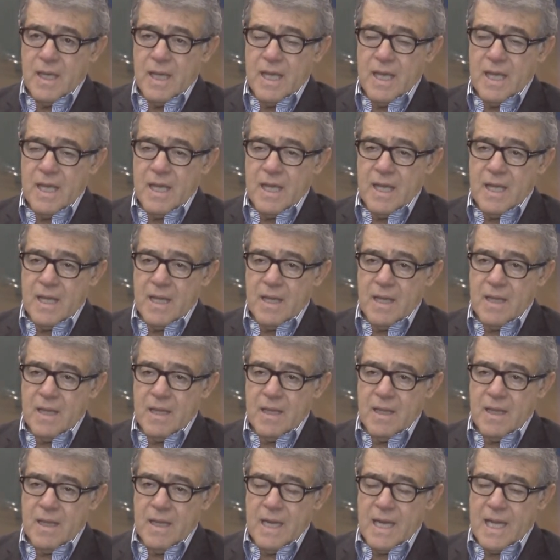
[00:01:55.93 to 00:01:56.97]

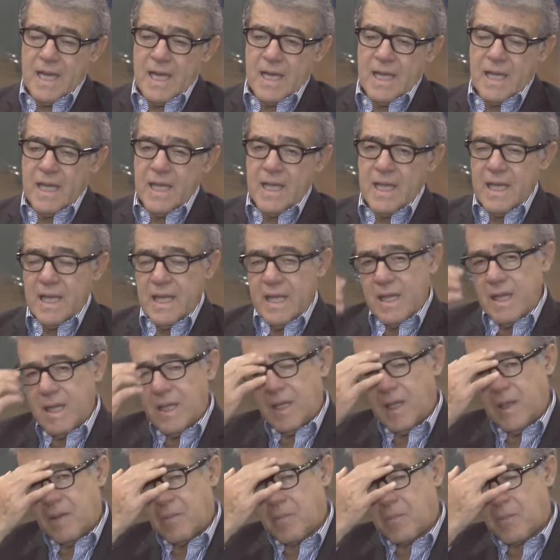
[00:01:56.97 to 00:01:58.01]
Y, la,
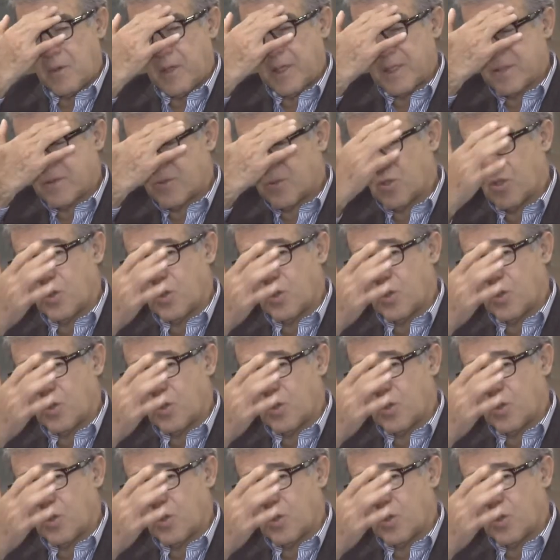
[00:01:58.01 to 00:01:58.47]
pues